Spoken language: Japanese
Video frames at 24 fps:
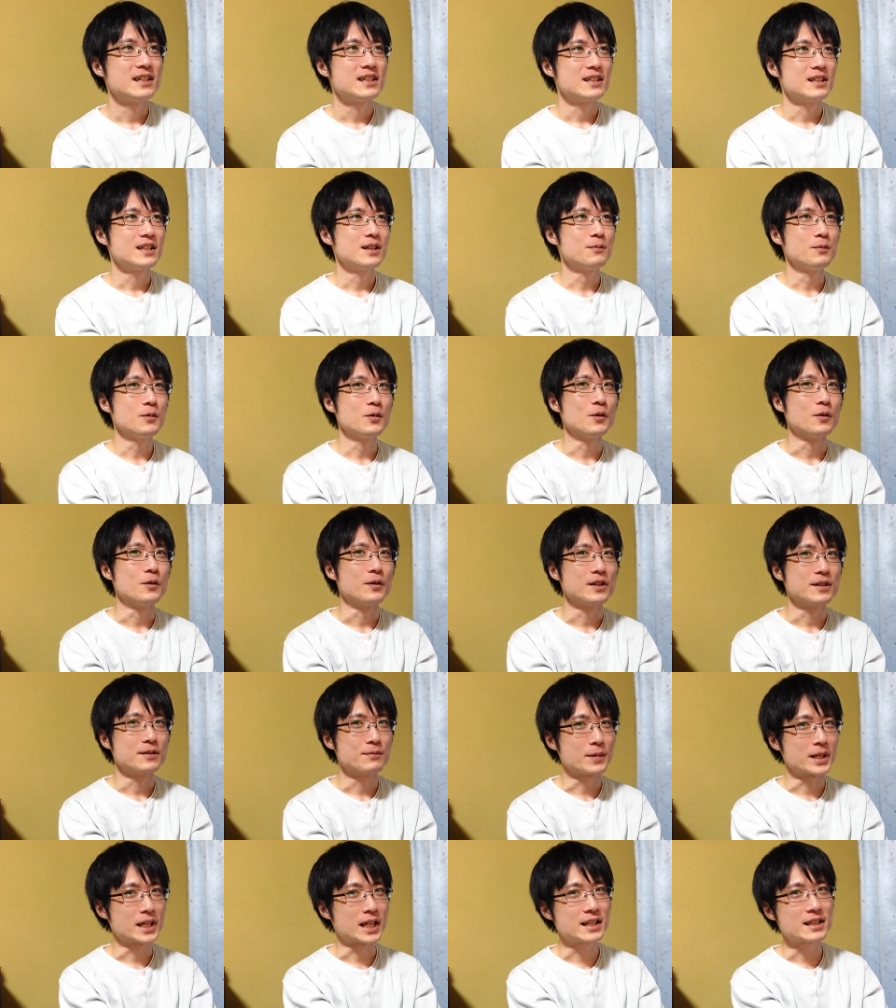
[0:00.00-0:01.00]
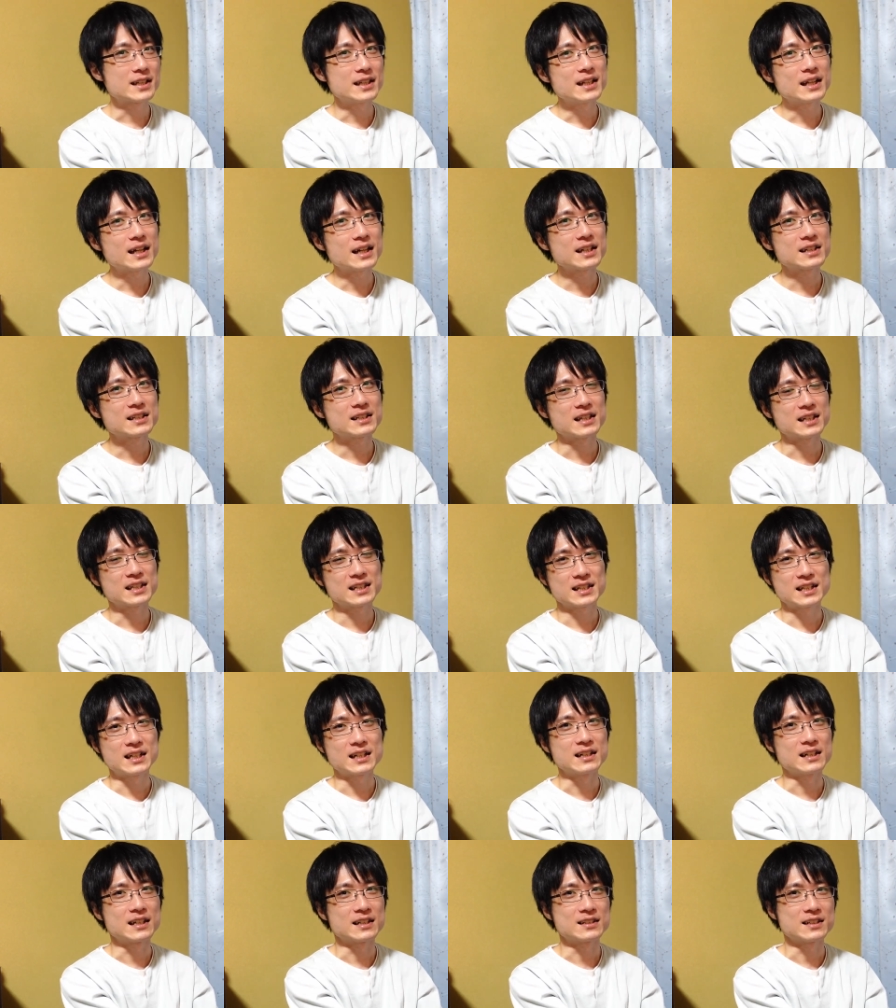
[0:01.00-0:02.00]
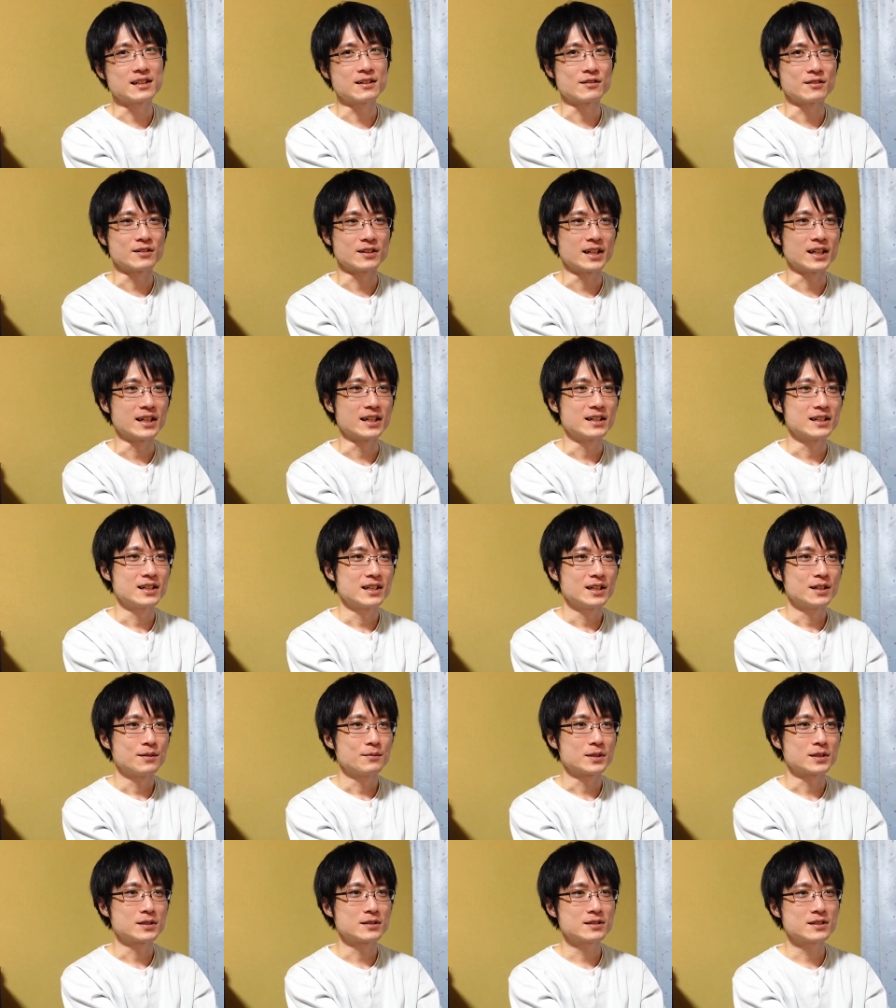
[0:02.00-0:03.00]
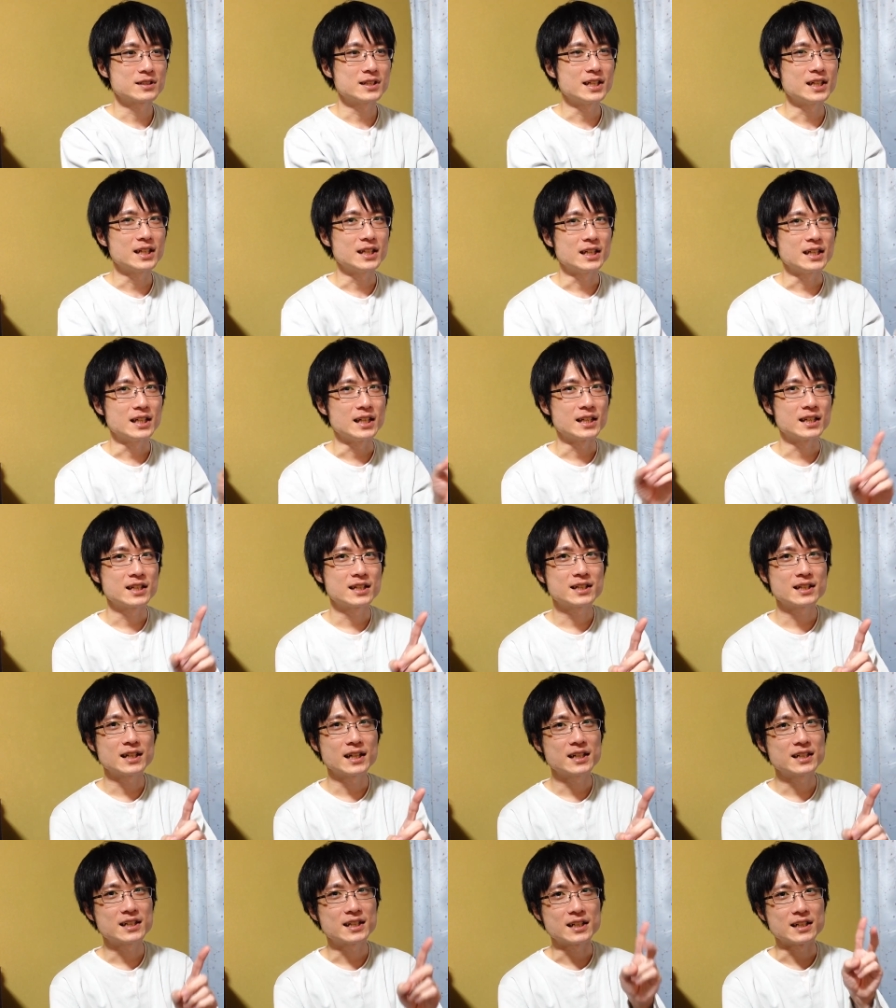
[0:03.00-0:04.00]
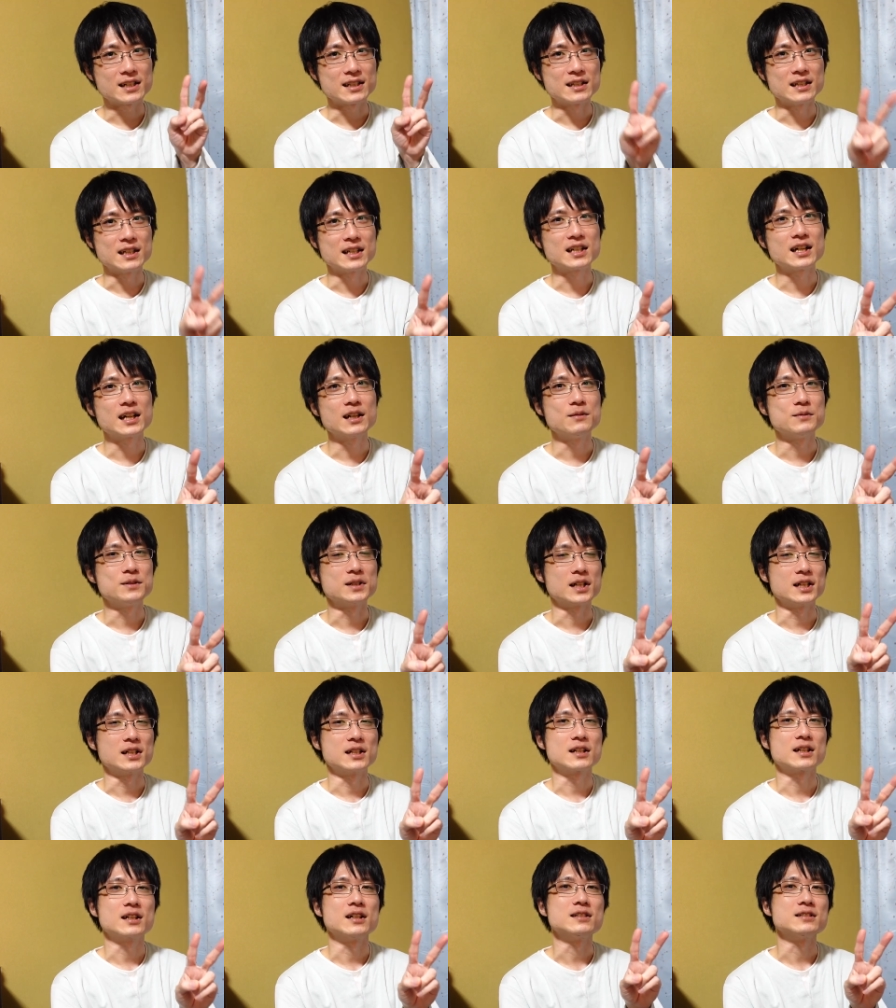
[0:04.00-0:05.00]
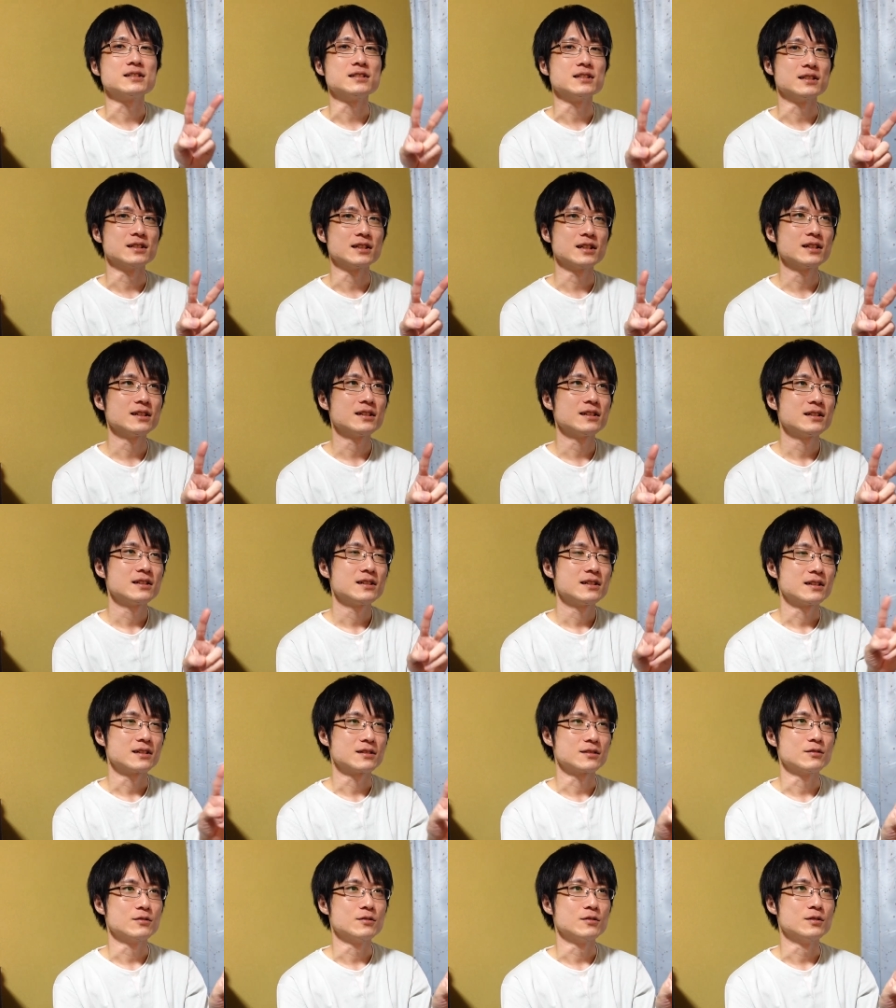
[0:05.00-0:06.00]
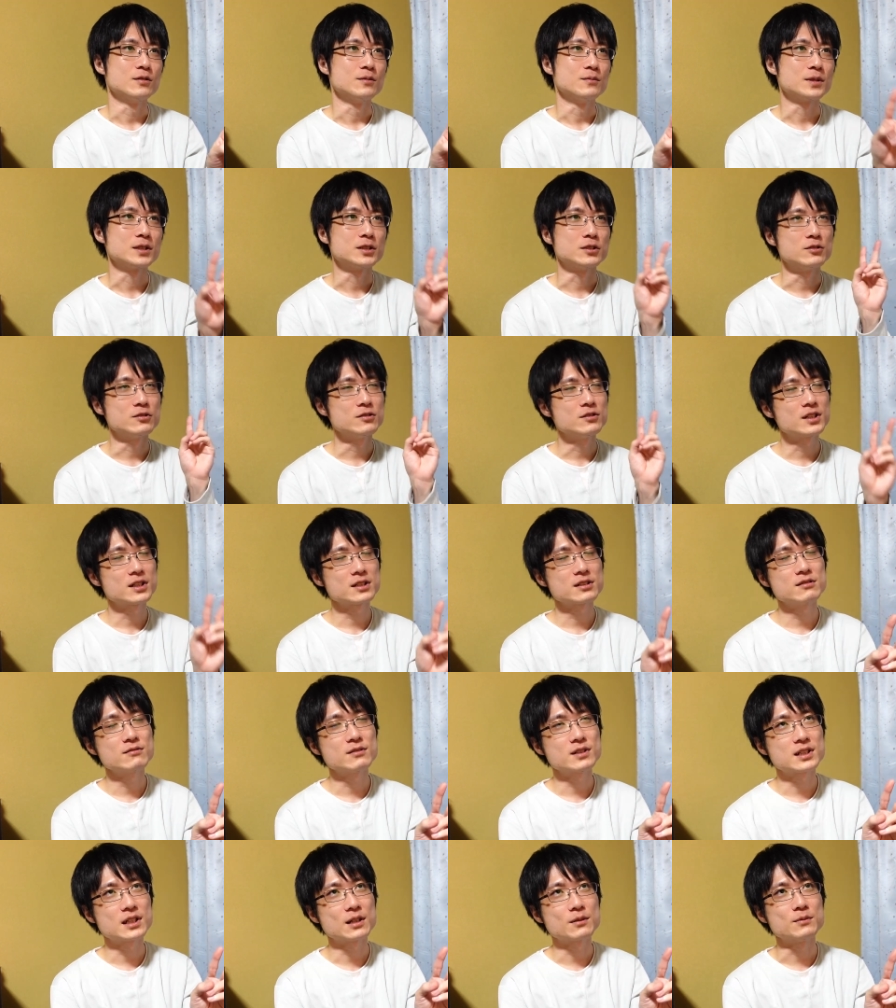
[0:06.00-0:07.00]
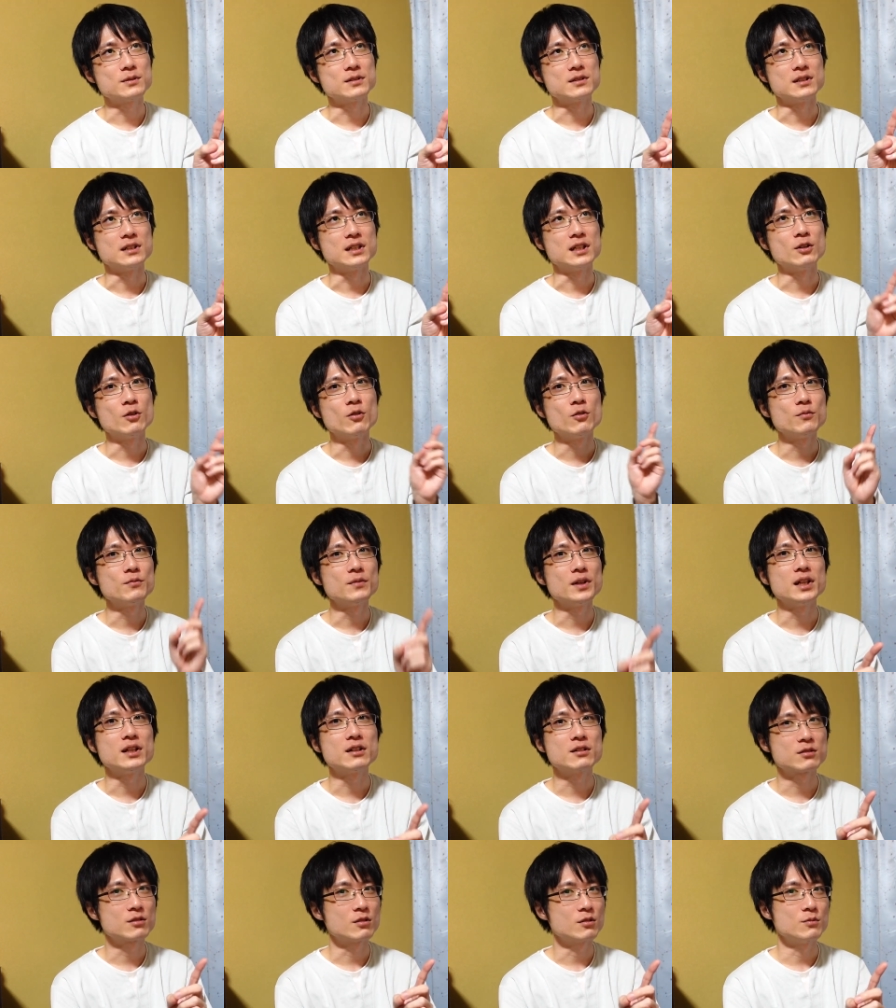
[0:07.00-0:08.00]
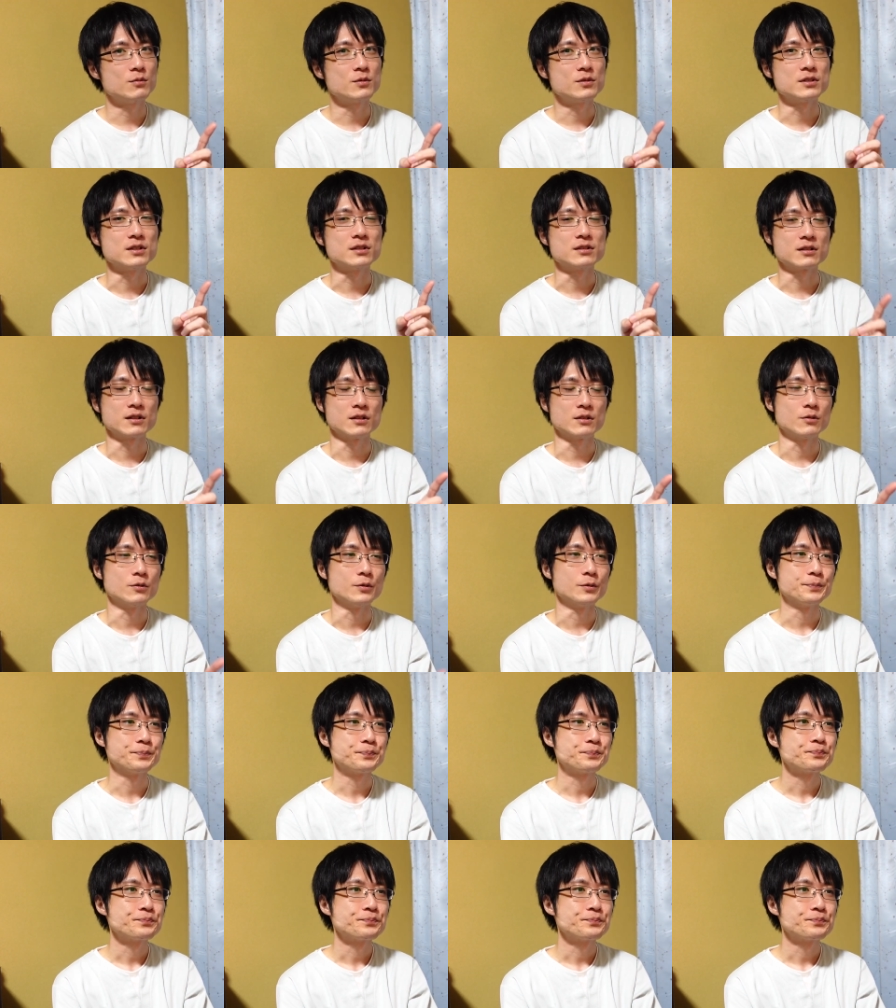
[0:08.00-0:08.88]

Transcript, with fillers: でも、まあ、やってなかった期間があったので、まあ、月1回から2回みたいな感じでね、あの、まあ、10月は多分2本目行くと思うんですけど、